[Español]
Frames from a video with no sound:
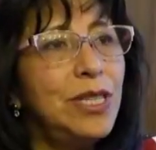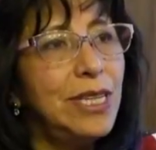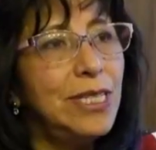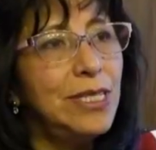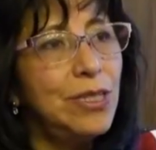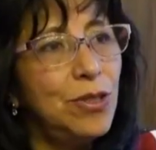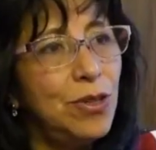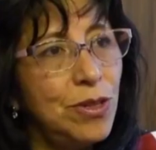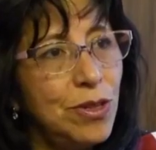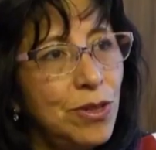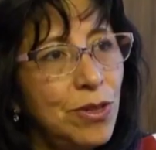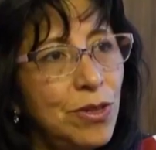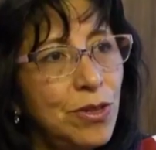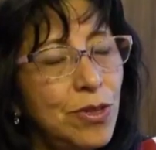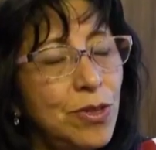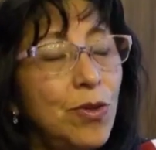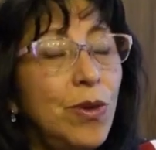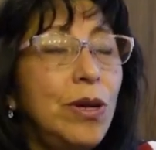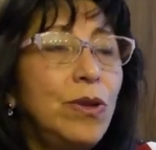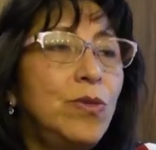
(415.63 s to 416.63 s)

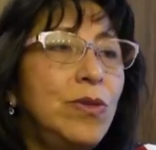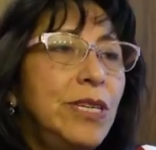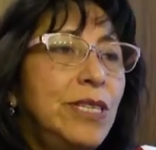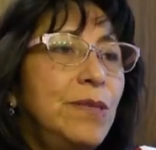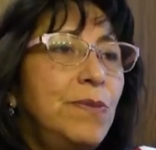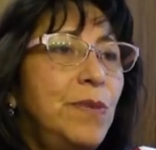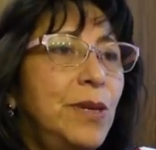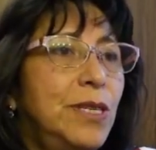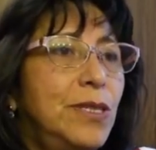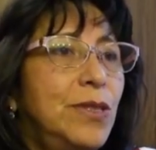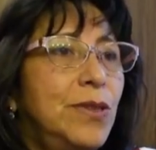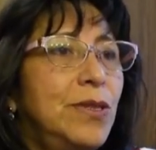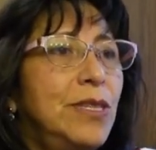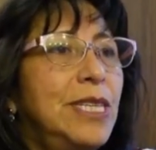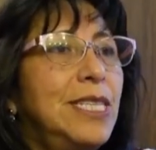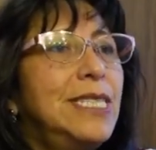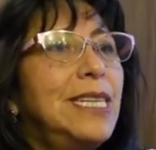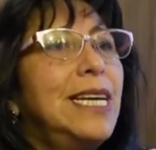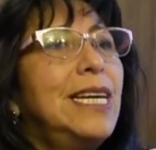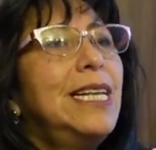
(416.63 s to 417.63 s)
trastornos o algunas
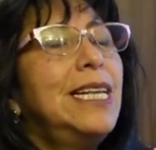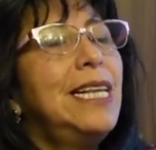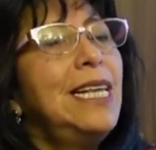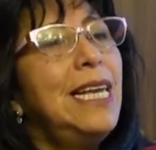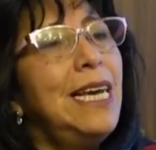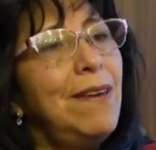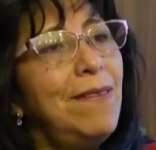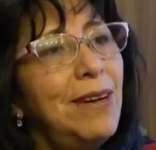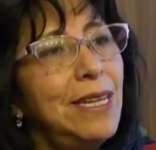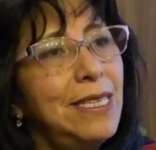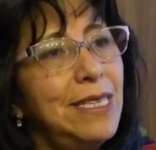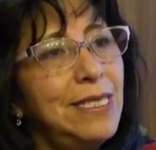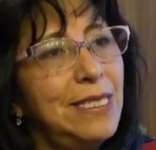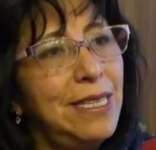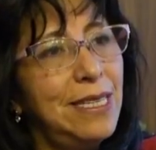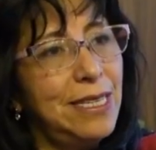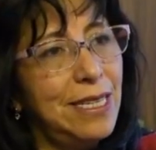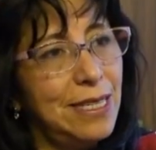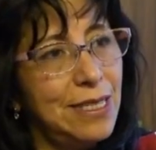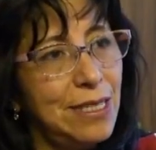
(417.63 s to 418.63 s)
personas que llevan
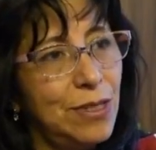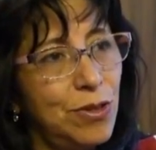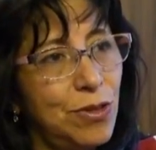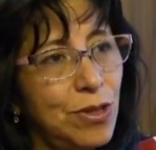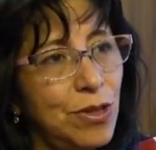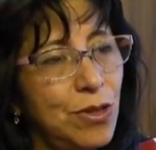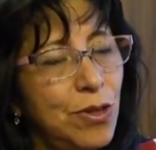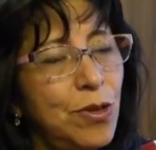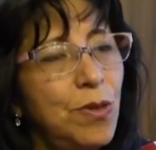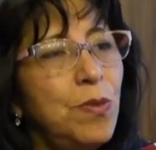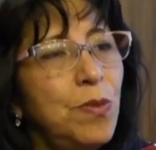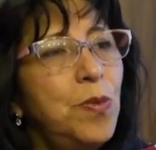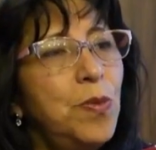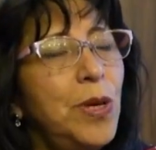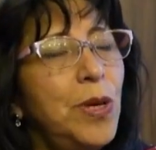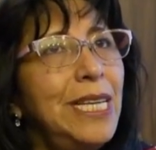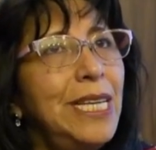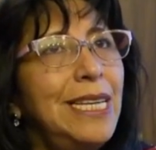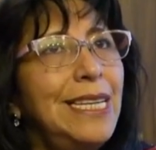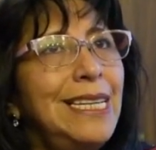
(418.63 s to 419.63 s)
este trastorno
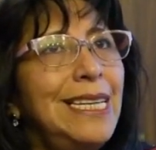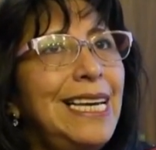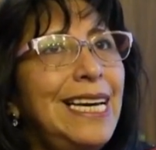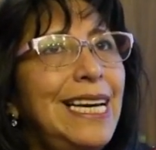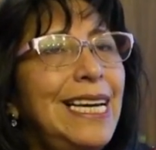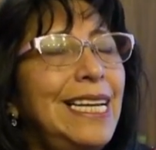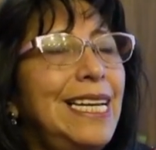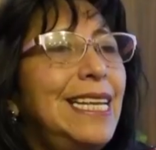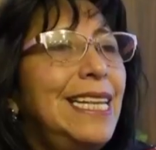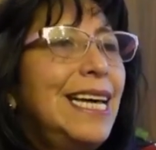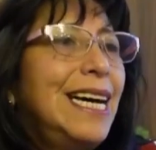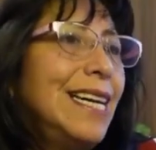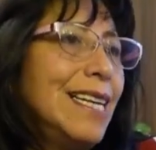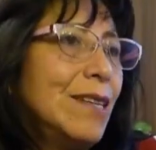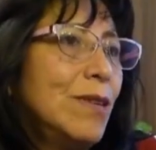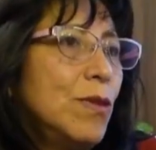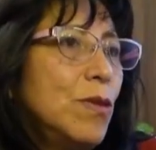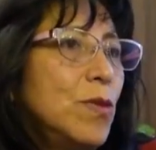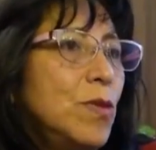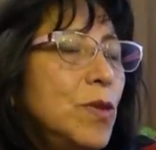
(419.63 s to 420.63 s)
pueden
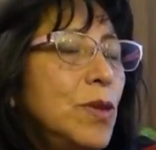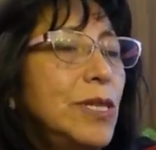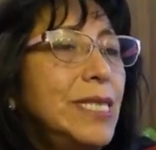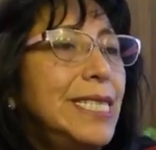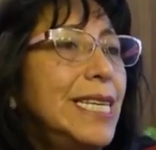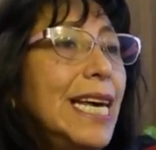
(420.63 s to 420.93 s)
heredar o es